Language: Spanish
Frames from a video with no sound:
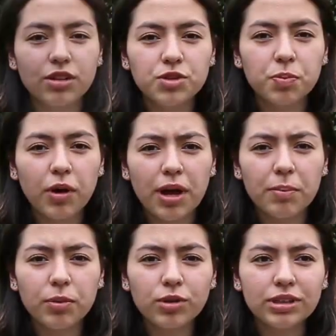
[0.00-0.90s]
nos puede
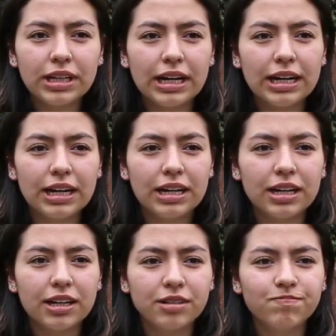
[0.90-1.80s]

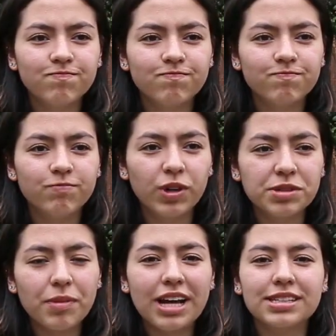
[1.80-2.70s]
aportar pues
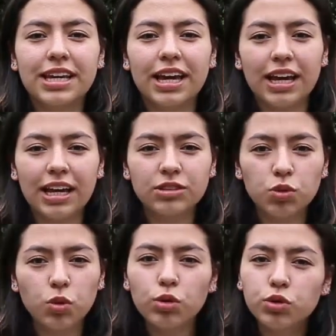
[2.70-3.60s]
más que
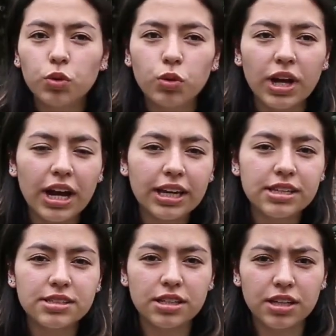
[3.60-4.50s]
su cultura y
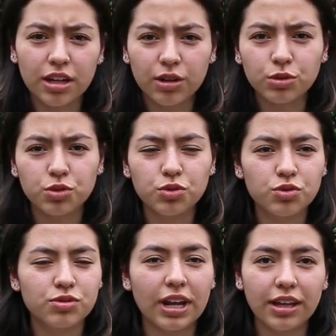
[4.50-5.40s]
enseñarnos sus
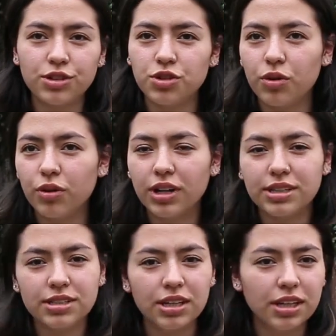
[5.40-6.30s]

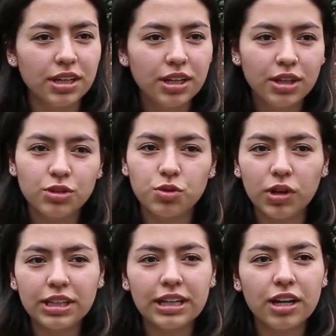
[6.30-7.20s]
tradiciones y su
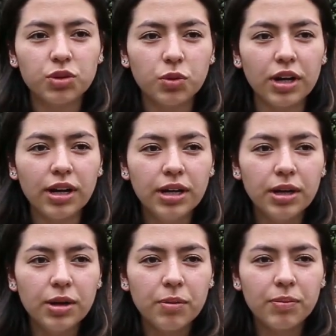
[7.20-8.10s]
literatura,
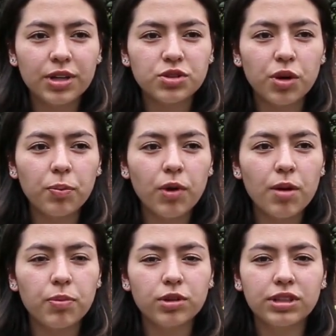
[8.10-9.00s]
pienso que puede
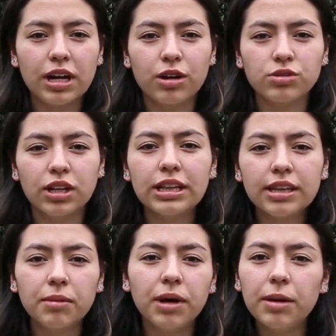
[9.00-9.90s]
aportarnos en el
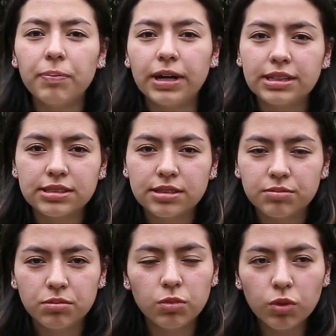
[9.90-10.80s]
tema de paz
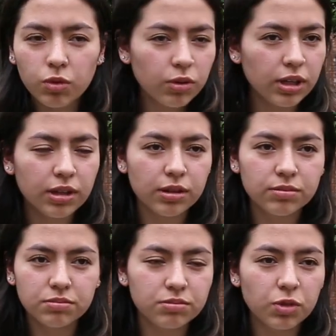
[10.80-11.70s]
muy,
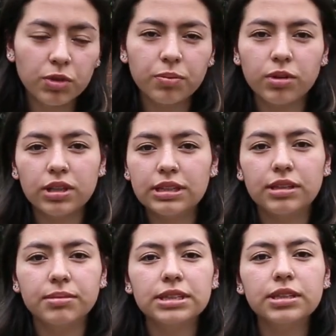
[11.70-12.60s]
muy
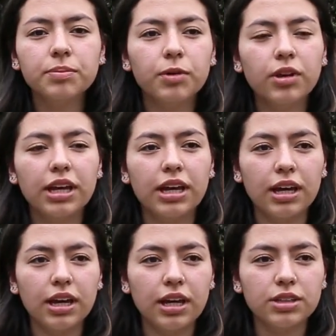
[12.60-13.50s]
importantemente
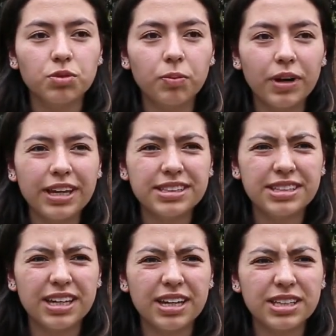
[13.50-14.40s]
porque es un país
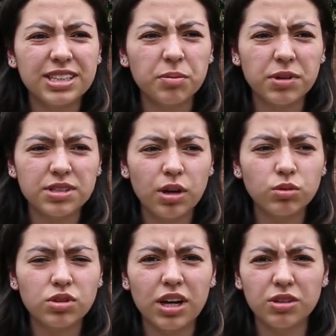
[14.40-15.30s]
que siempre está
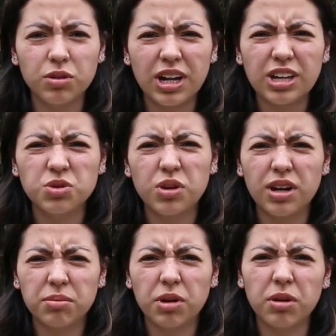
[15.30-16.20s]
buscando el ayudar
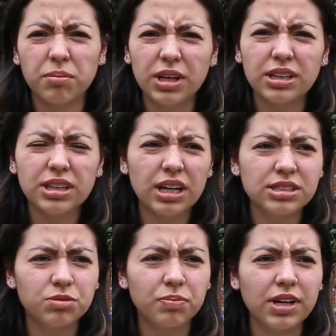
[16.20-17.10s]
el medio ambiente, es
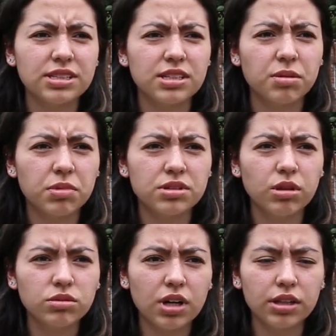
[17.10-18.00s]
un país que siempre está
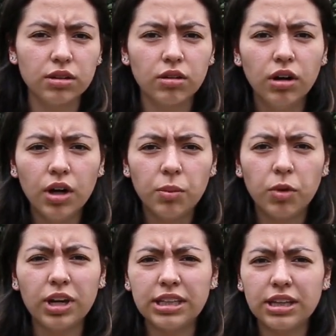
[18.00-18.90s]
buscando
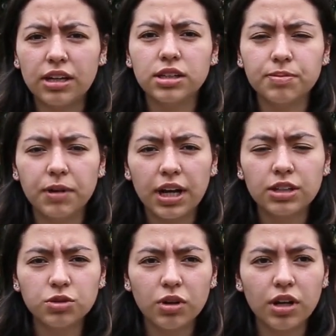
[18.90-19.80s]
políticas para
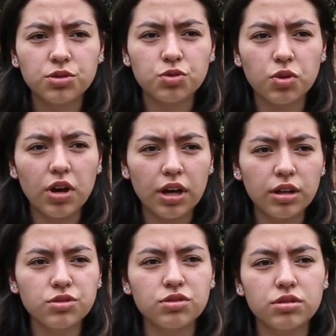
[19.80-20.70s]
ayudar a sus
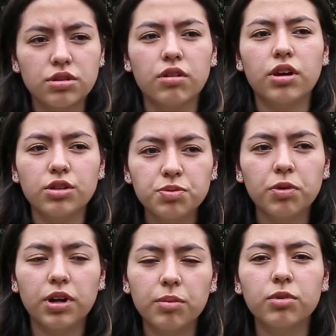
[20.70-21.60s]
ciudadanos, entonces creo que nos
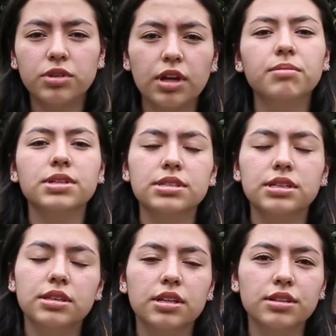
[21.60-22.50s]
pueden aportar
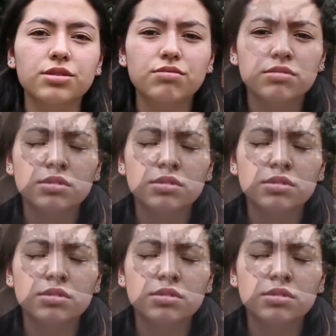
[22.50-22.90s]
bastante en eso.